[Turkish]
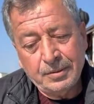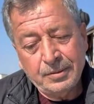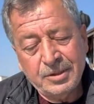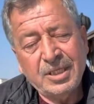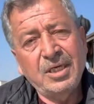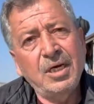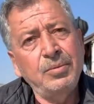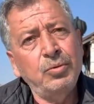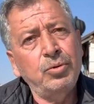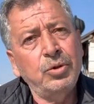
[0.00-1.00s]
Zekeriya
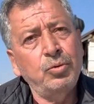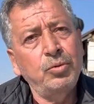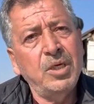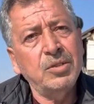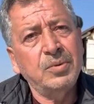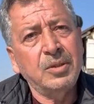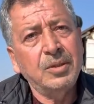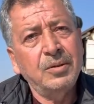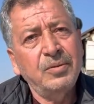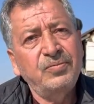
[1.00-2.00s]
abinin kuşları uymaz mı?
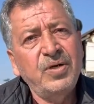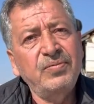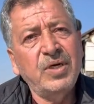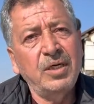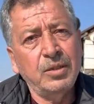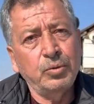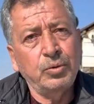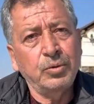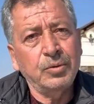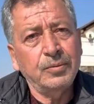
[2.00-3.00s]
fevkalade uyuyor.